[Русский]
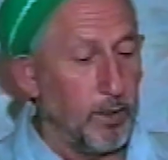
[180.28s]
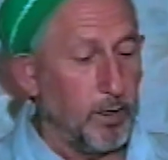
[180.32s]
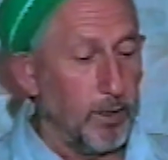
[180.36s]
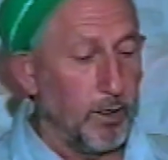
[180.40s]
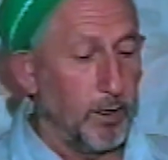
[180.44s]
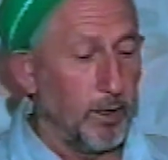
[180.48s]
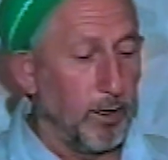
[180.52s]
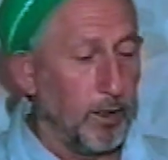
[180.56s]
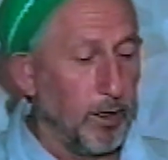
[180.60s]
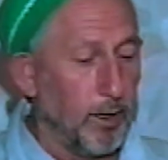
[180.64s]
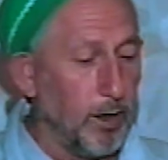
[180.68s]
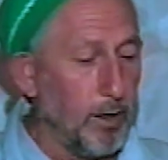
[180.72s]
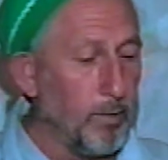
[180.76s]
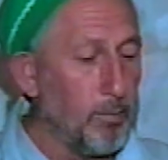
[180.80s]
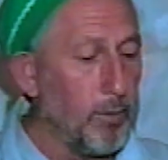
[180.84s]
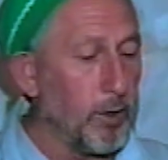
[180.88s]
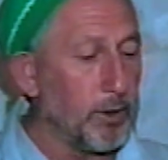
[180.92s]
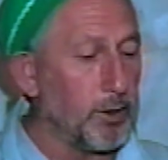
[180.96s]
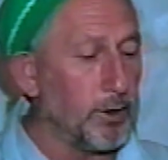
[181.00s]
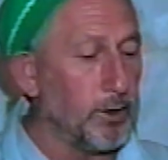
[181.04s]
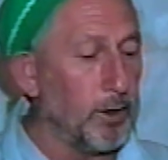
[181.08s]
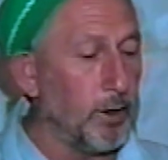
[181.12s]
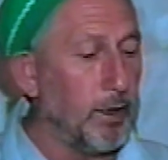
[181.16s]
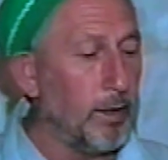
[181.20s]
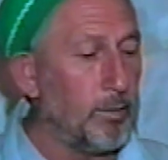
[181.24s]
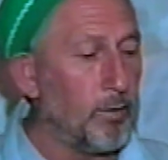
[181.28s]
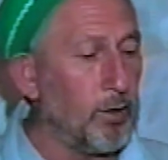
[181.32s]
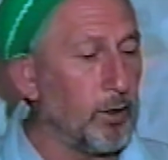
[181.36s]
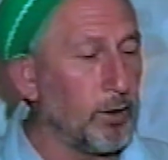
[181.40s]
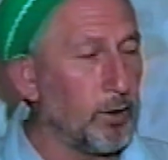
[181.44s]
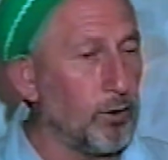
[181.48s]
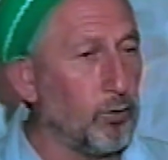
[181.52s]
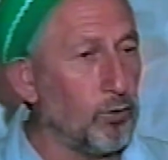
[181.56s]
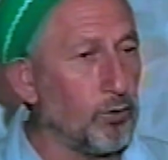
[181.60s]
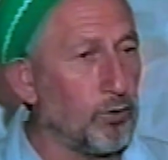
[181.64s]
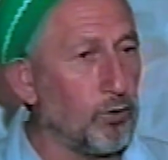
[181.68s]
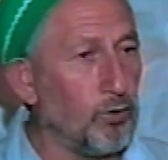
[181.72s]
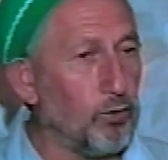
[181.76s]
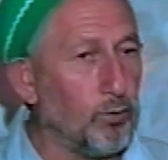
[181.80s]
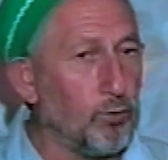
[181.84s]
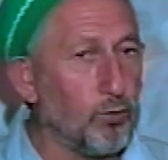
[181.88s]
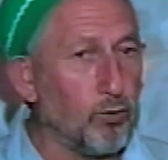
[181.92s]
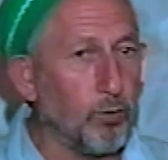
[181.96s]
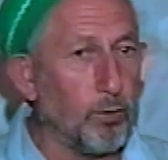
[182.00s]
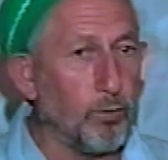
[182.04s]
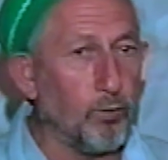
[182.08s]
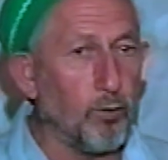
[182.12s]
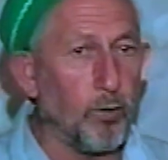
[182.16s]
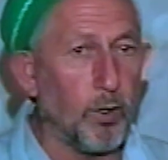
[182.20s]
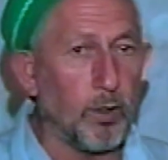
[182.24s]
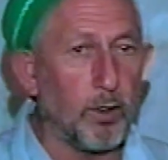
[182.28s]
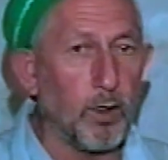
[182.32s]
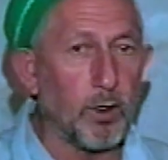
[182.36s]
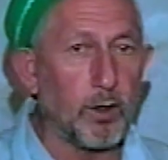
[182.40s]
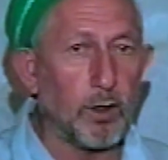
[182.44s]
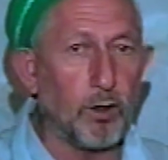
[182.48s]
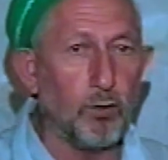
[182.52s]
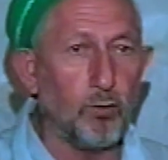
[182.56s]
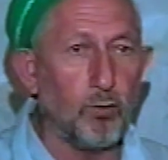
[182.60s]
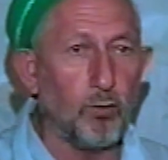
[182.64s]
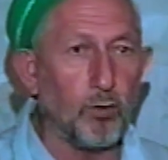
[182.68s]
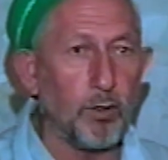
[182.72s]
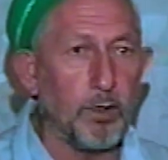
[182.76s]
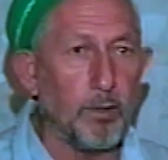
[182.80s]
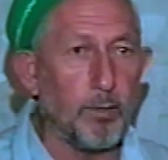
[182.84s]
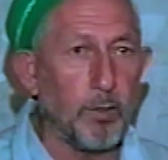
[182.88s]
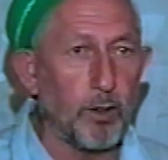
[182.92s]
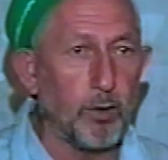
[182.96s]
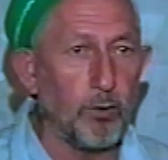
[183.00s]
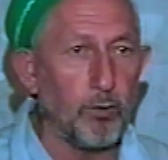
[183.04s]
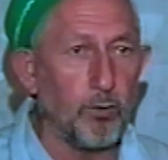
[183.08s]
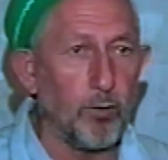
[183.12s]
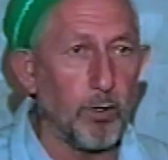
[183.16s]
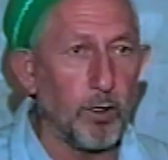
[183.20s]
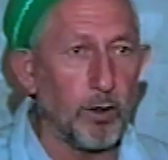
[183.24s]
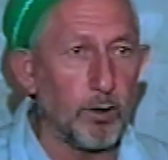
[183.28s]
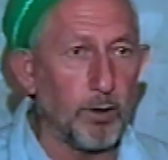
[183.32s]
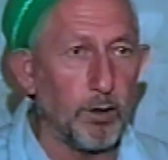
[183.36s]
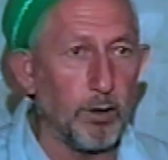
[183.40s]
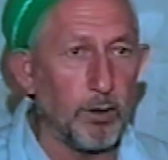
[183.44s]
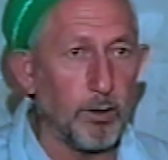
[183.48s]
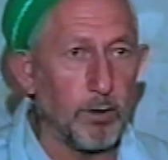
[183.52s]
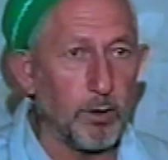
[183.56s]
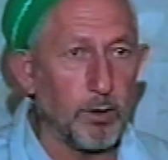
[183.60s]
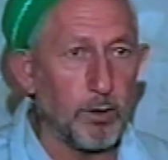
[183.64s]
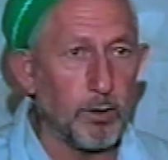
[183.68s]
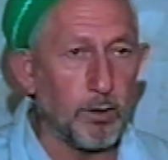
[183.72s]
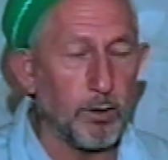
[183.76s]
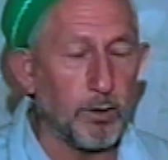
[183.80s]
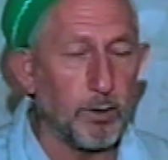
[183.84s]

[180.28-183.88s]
Тогда мне исполнилось уже 32 года, и у меня было